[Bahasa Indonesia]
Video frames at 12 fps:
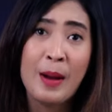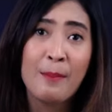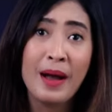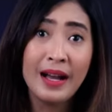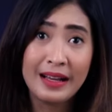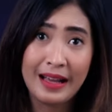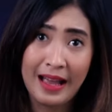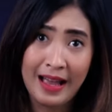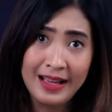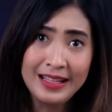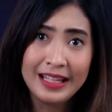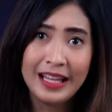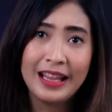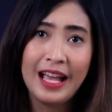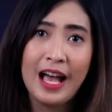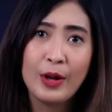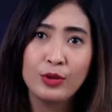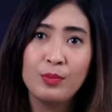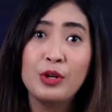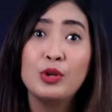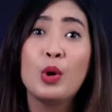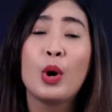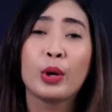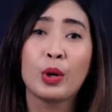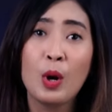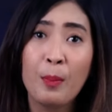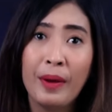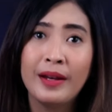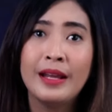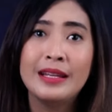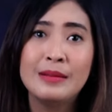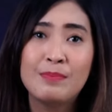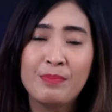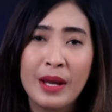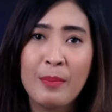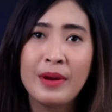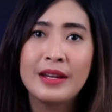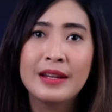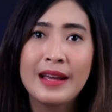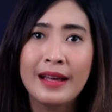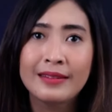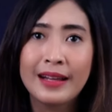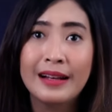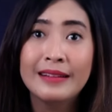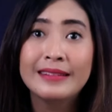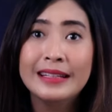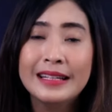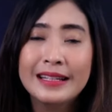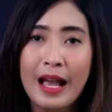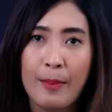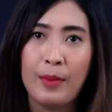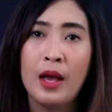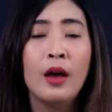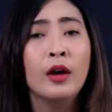Maka kita harus mendorong PDIP mendegaskan sikap